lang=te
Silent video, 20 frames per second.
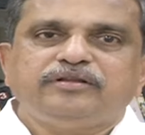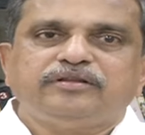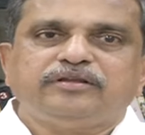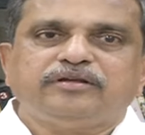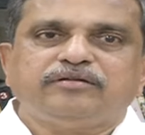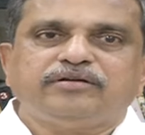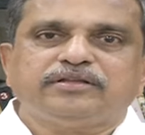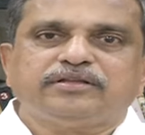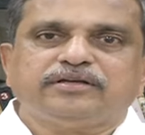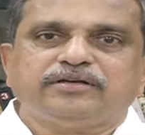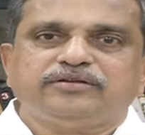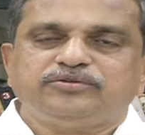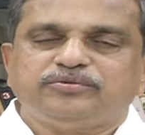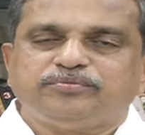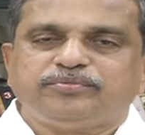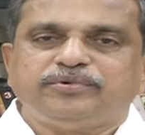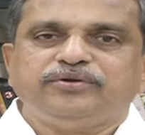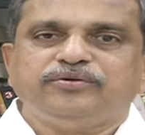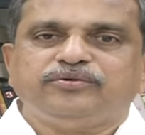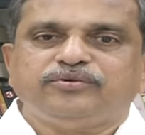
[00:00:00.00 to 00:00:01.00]
తర్వాత
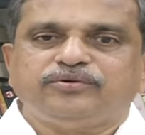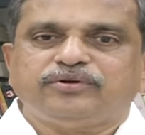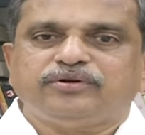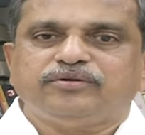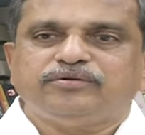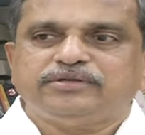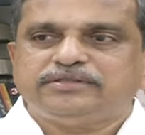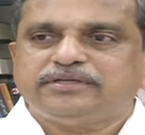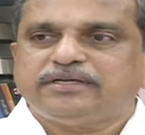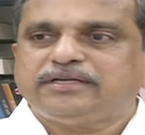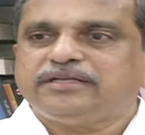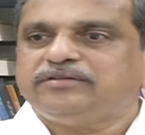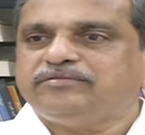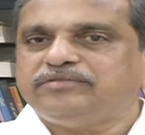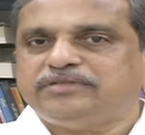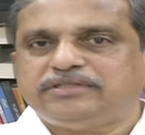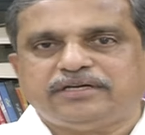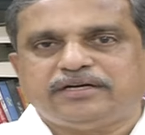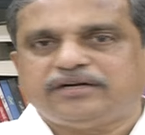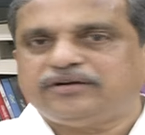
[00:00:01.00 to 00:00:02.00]
సుప్రీంకోర్టులో వేశారు అది
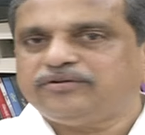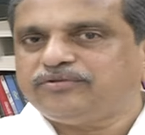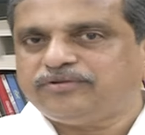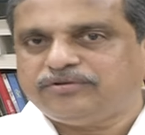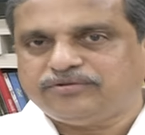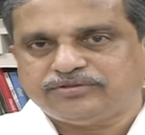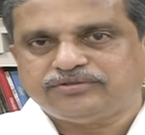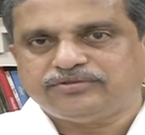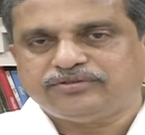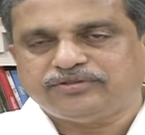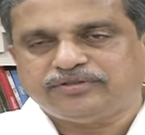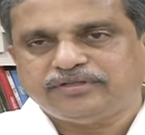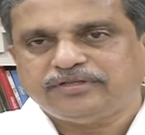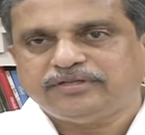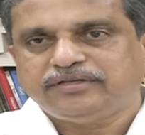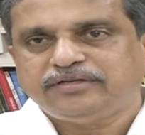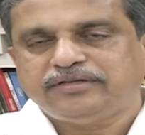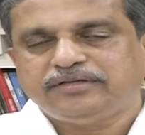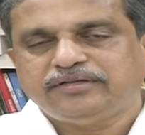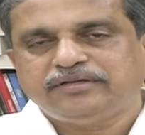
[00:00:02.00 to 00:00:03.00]
విచారణ కూడా వస్తుంది
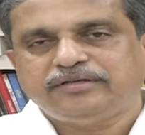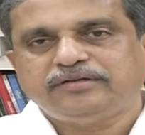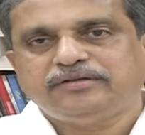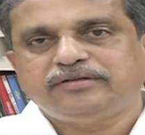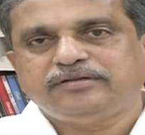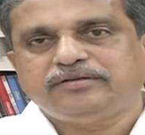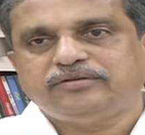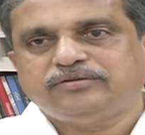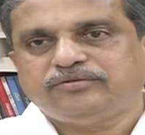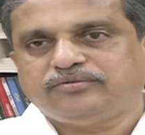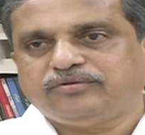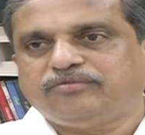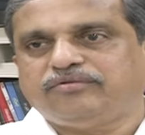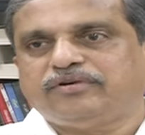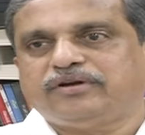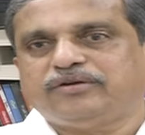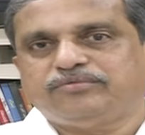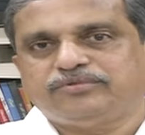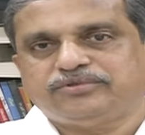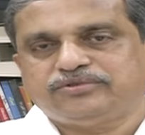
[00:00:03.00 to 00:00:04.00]

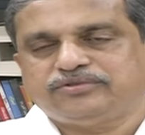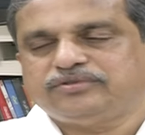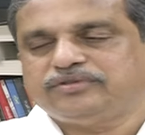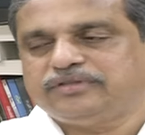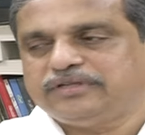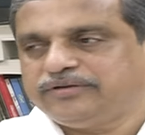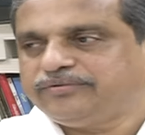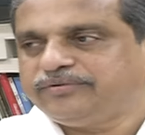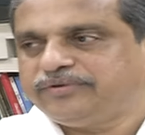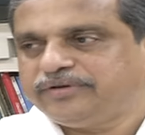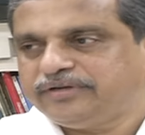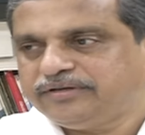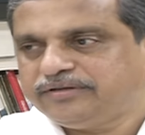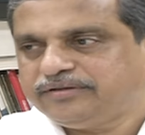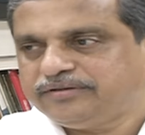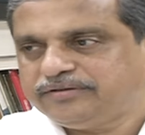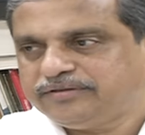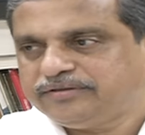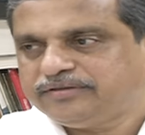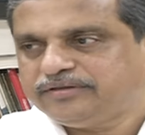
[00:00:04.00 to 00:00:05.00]
సోమవారం వస్తుంది అనుకుంటా
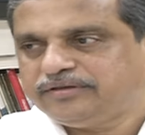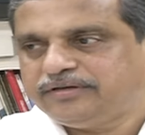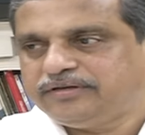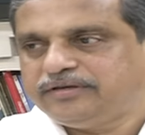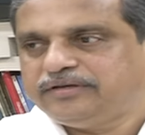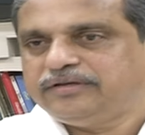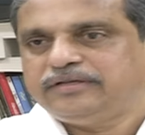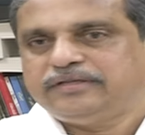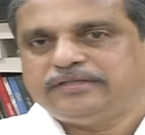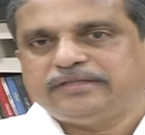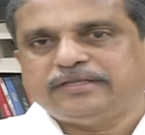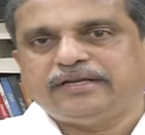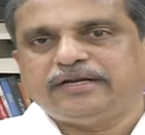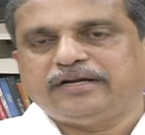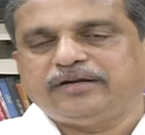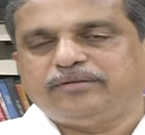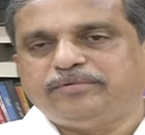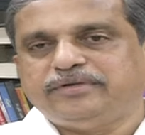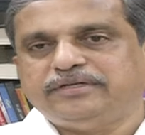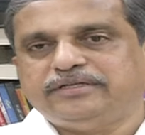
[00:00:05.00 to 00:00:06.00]
దాన్ని
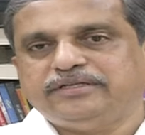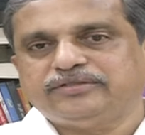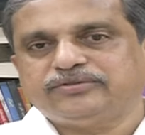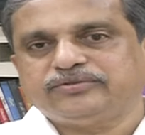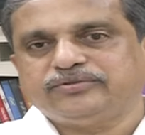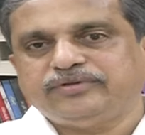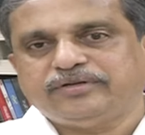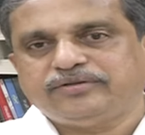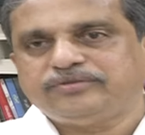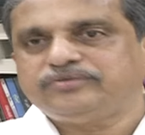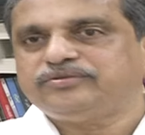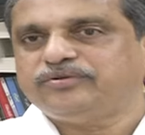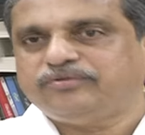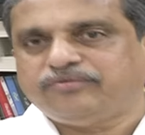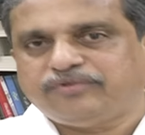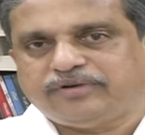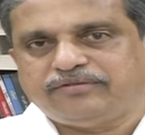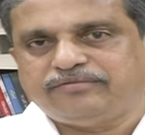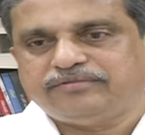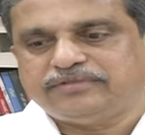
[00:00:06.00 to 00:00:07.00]
అడ్మిట్ చేసుకున్నారు
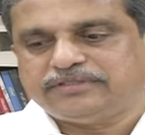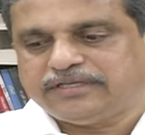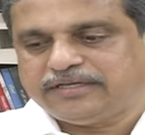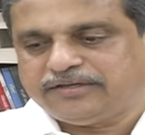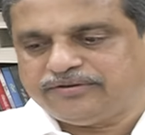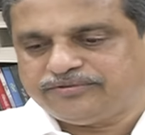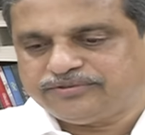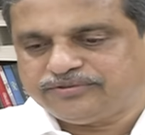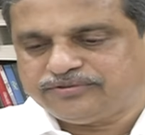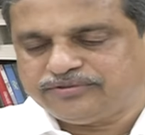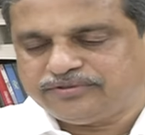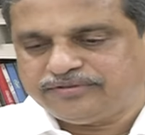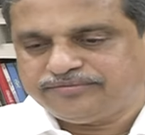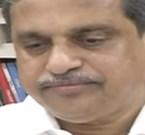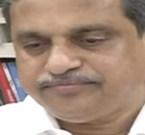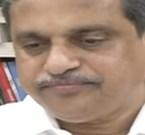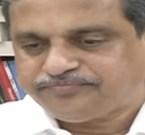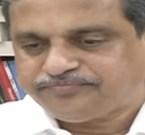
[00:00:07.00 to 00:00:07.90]
సోమవారం విచారణకు వస్తుంది